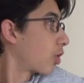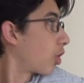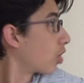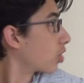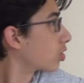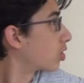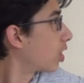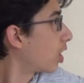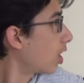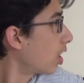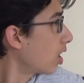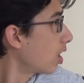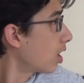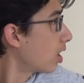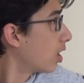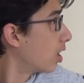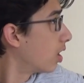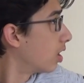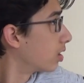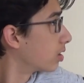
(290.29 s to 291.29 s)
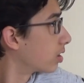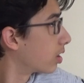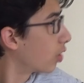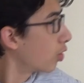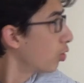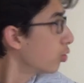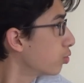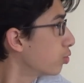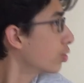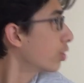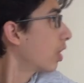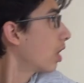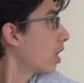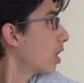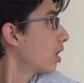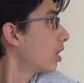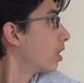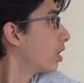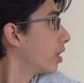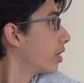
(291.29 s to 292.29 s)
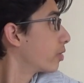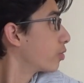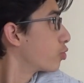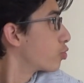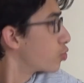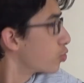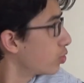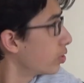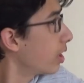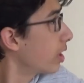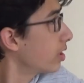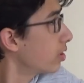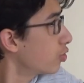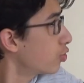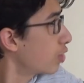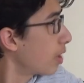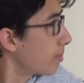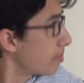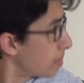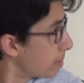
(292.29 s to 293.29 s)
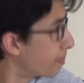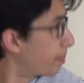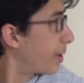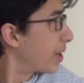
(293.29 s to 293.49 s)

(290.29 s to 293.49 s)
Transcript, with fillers: Kanka ne oldu ya? Yüzünden düşen bin